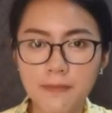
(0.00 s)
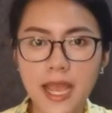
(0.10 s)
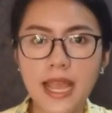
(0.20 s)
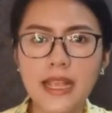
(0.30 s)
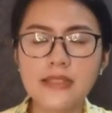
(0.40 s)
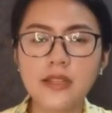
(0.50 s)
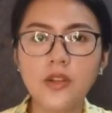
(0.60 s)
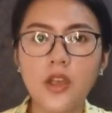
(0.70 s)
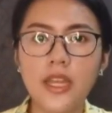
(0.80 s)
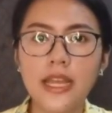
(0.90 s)
ป่ากันสัก
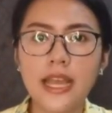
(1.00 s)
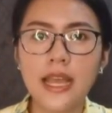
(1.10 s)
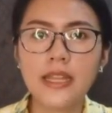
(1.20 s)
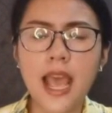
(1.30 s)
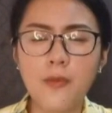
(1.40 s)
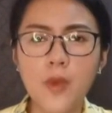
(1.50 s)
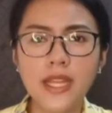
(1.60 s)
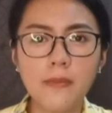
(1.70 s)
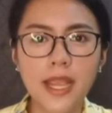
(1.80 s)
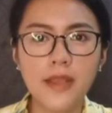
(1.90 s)
หน่อยนะคะ ถาม
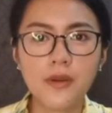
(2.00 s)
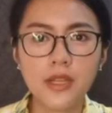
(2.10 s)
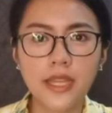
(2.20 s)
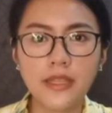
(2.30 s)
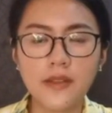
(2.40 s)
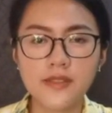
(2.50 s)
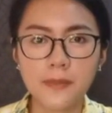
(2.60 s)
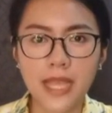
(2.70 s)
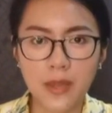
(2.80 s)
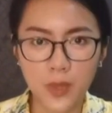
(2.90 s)
ว่าทำไมเรื่องนี้ถึง
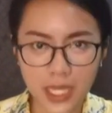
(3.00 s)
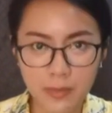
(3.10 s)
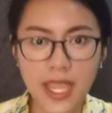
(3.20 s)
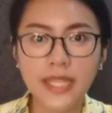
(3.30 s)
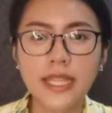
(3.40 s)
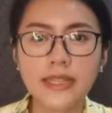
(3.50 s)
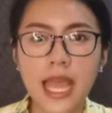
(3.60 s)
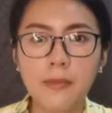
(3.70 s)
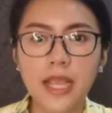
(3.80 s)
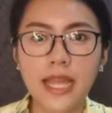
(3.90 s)
สำคัญวันนี้มีให้ติด
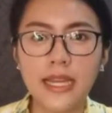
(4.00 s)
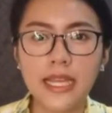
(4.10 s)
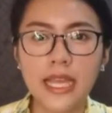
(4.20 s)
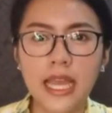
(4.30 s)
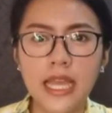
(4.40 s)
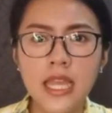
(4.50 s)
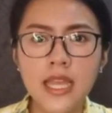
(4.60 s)
ตามกันนะคะ